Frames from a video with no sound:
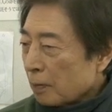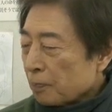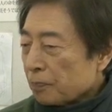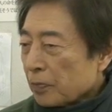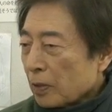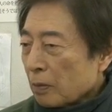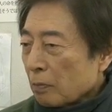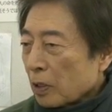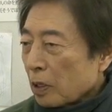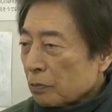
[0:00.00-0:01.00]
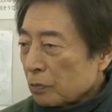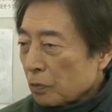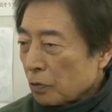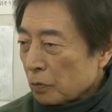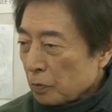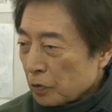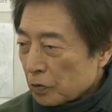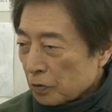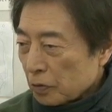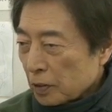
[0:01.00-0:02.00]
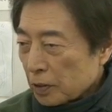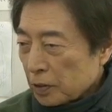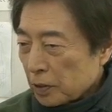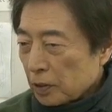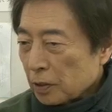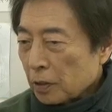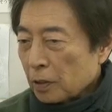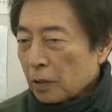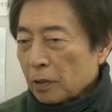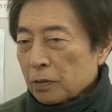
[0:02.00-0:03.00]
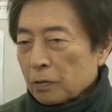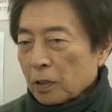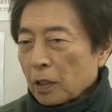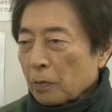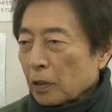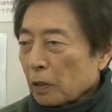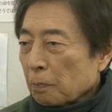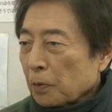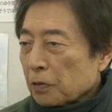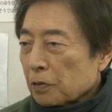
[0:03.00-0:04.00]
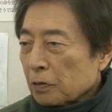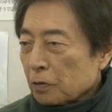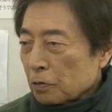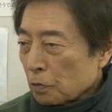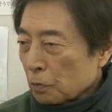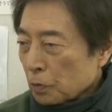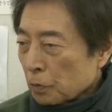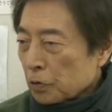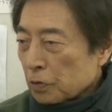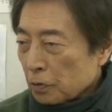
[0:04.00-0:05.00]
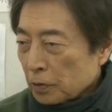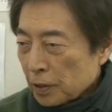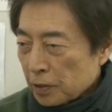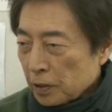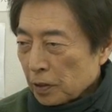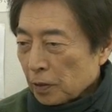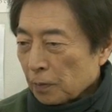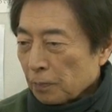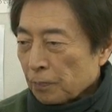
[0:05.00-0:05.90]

はいまあ、核のゴミもそうだしそれからまあ原発そのものもそうだし